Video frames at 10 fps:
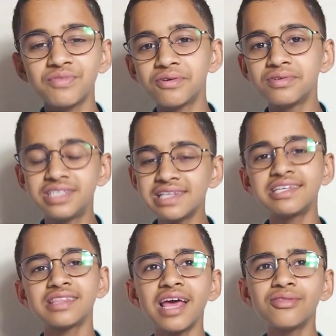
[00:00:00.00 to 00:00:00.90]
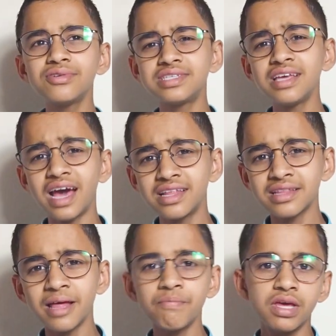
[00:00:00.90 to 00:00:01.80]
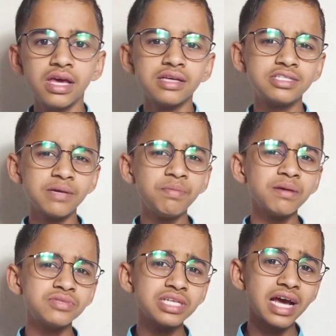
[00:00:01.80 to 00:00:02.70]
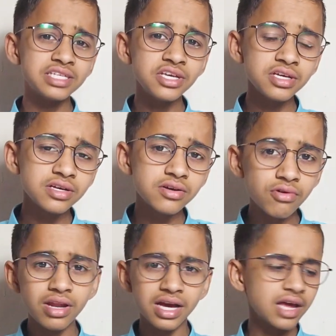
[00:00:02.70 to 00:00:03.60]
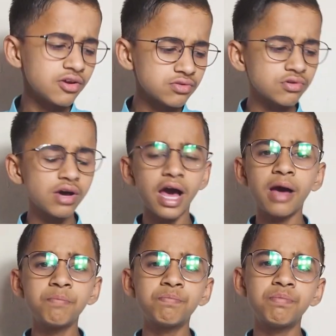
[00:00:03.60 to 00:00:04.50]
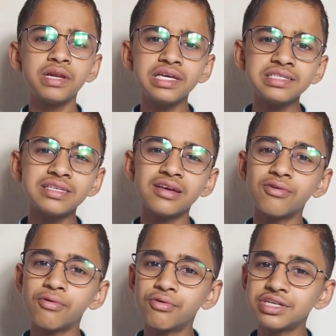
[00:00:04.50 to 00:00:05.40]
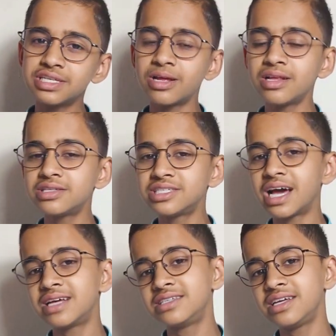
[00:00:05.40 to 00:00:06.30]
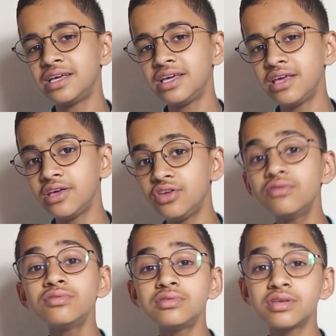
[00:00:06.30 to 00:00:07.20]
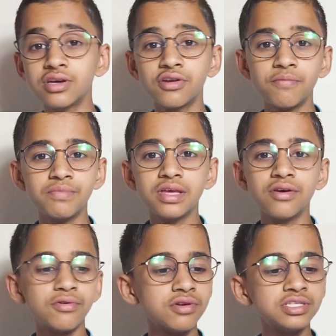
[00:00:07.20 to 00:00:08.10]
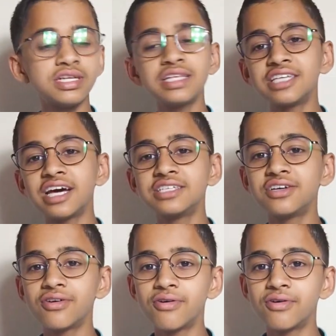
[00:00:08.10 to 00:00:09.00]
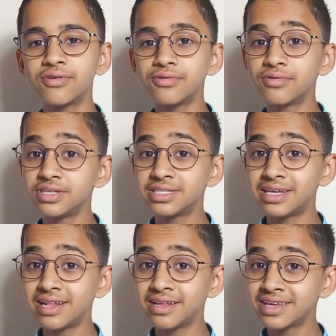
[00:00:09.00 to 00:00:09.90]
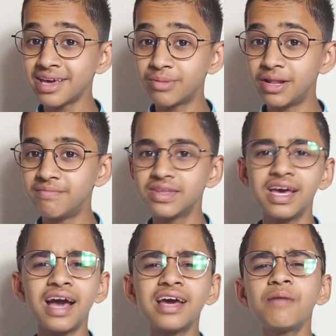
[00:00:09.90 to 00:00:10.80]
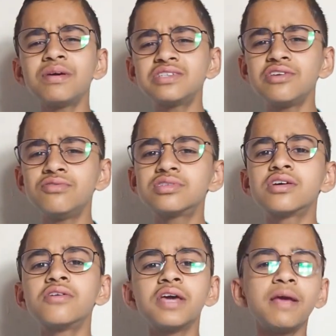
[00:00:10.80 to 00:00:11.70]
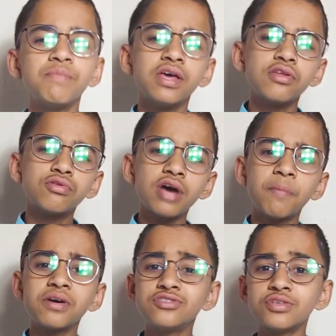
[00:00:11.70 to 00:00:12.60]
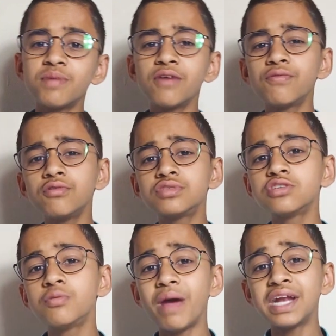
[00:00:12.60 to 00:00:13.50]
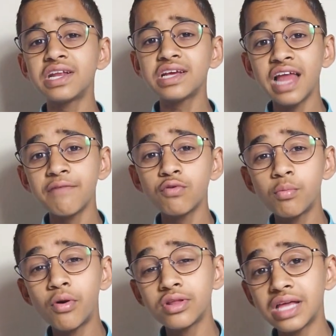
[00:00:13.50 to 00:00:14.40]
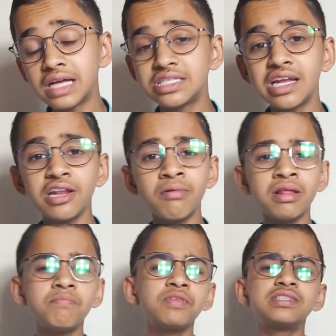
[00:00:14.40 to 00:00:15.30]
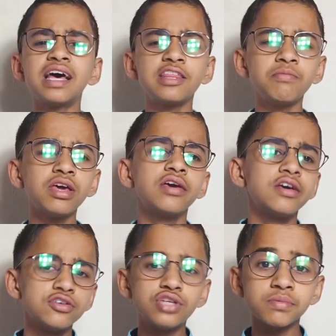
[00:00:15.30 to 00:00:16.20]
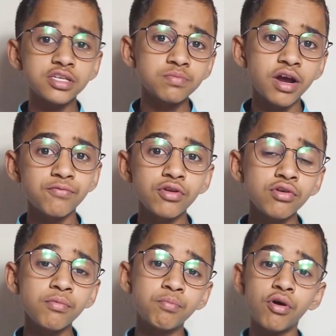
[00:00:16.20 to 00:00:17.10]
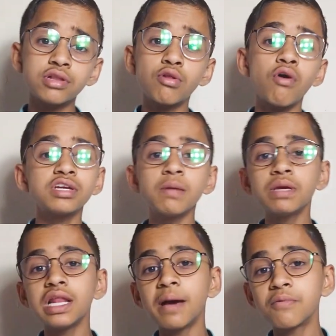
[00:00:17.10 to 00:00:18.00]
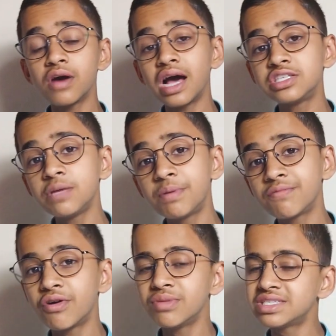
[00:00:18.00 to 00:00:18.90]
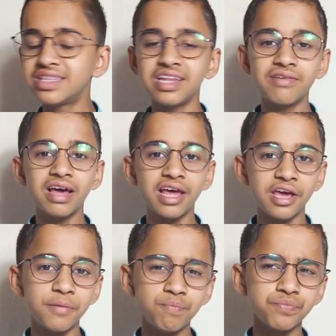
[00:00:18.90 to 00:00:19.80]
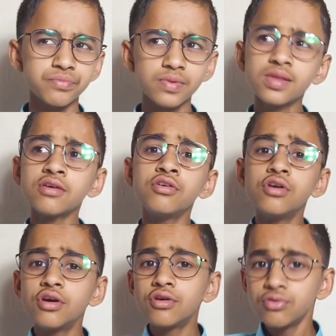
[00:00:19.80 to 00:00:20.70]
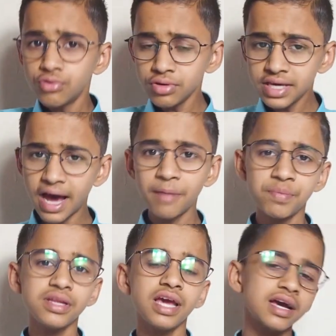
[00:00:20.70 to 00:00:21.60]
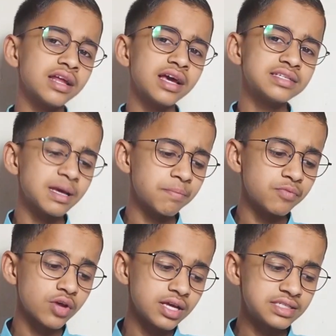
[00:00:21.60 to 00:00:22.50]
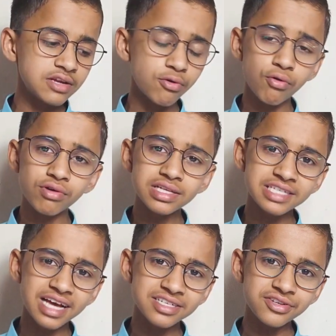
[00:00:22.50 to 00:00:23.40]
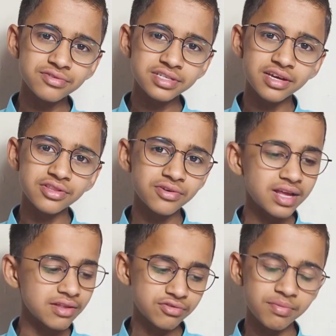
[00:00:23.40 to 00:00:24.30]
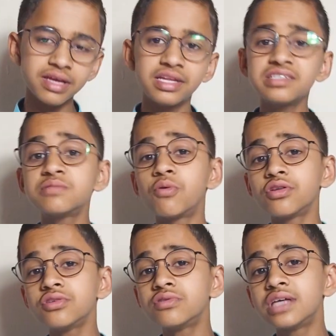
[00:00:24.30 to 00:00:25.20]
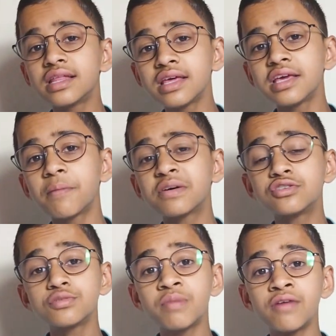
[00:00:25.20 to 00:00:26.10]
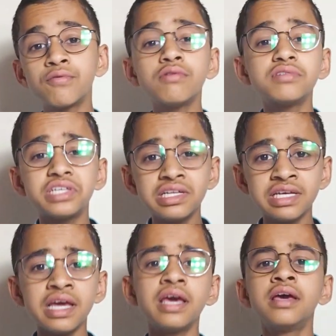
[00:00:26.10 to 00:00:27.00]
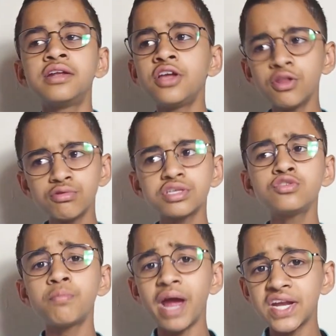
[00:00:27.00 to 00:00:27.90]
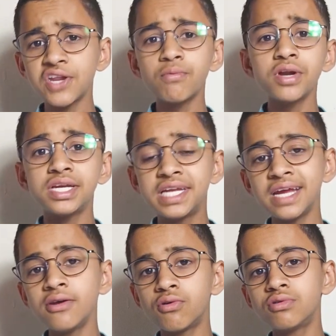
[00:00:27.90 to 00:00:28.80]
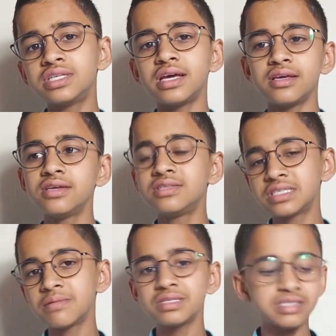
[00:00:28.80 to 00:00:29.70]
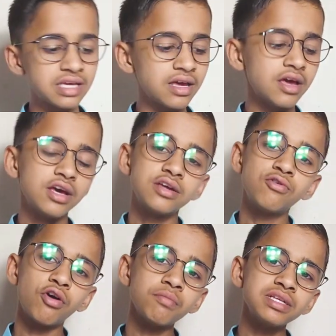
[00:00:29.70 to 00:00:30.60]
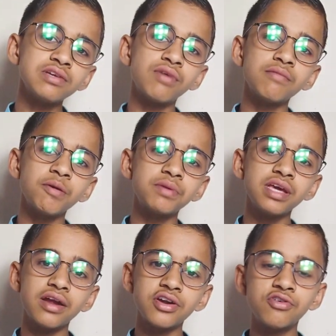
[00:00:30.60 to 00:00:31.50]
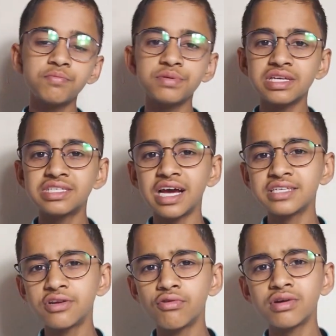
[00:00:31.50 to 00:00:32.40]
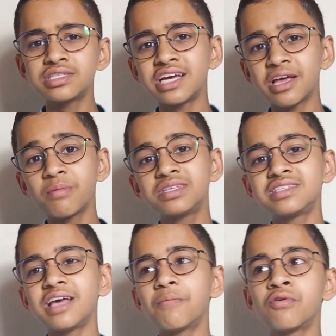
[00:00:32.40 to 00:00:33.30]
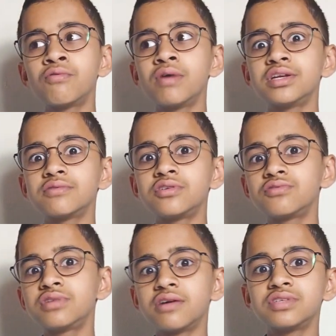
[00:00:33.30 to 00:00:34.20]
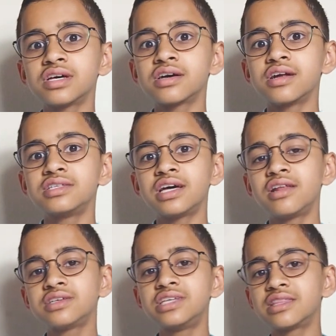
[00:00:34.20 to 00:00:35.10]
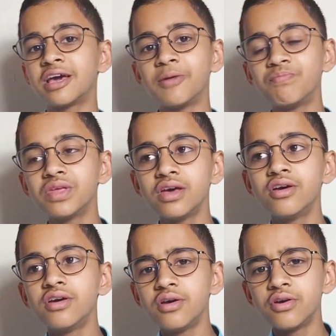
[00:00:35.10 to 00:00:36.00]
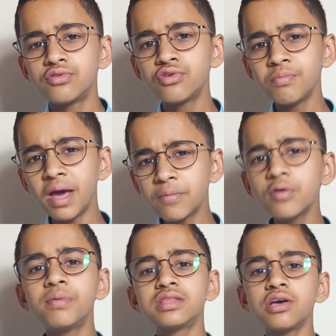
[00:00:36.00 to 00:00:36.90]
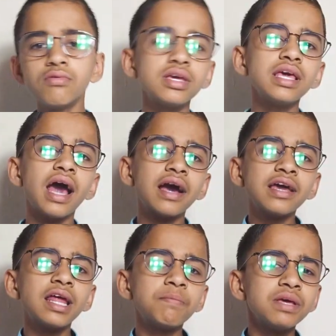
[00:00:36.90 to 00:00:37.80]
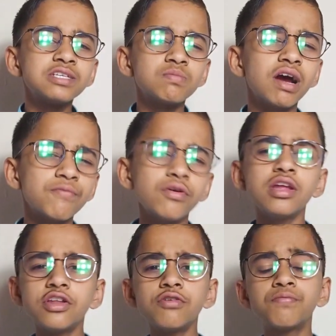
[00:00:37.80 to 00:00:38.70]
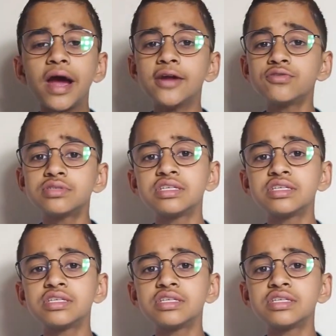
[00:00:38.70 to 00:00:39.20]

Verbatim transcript: तो जल सकता है तो इसे याद रखना जब भी आप चार्जिंग को लगा रहे हो तो आप प्लीज़ ओरिजिनल चार्जर ही यूज़ करो ओरिजिनल चार्जर और ओरिजिनल केबल अगर आप ऐसा यूज़ करोगे तो आपका जो स्मार्टफोन है उसकी जो बैटरी की लाइफ है वो बहुत अच्छी रहने वाली है साथ ही में जब आपका स्मार्टफोन है बहुत लॉन्ग टर्म के लिए आपको अच्छी परफॉर्मेंस देने वाला है तो यहाँ पर ही अगर गैस आप ऐसे लोकल चार्जर यूज़ करते हो ना तो भाई रिक्स बहुत ही हो जाता है कि आपका जो स्मार्टफोन है वो जल जाए नहीं तो उसकी जो बैटरी वो डेड हो जाए इसकी वजह से नॉर्मल से वन फिफ्टी हंड्रेड रुपीज़ के चार्जर लोकल चार्जर की वजह से आपको वन थाउजेंड टू थाउजेंड का खर्चा लग जाता है तो मैं आपको बताऊँ कि अगर आप एक स्मार्टफोन ले रहे हो फाइव टू